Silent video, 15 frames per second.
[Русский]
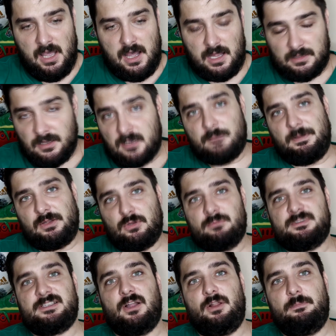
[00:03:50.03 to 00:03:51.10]
Однако
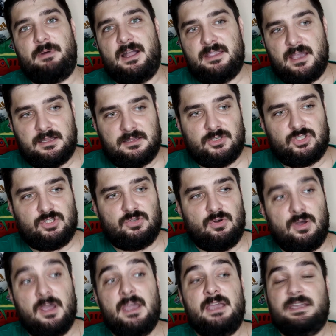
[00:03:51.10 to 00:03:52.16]
потом стало понятно,
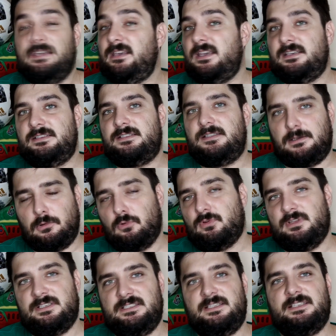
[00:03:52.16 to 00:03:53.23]
что есть
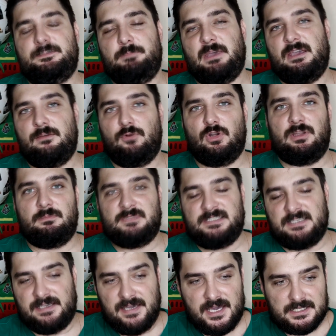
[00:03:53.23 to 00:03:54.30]
трудности с переводом
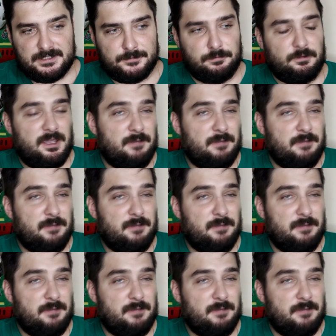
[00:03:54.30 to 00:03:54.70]
средств,